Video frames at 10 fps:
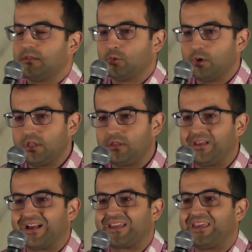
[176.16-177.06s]

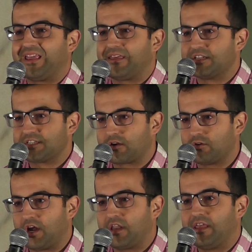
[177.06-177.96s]
turística que hay que
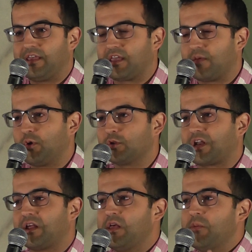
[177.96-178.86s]
desarrollar y que hay que
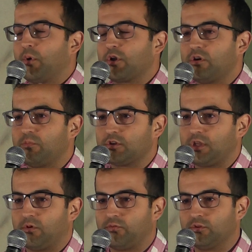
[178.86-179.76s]
explotar por dos
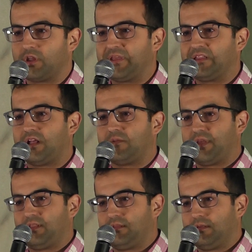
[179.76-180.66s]
motivos
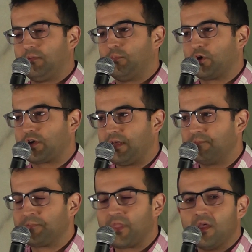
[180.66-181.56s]
fundamentalmente. ¿Por qué?
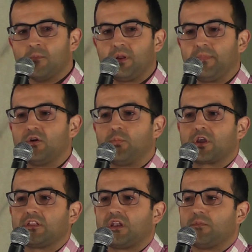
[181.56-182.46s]
Primero,
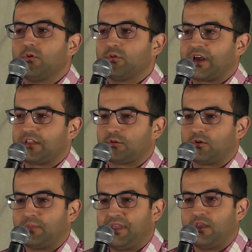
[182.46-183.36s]
porque tenemos una
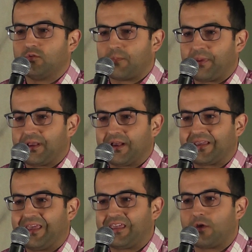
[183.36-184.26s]
gastronomía y una pesca que hay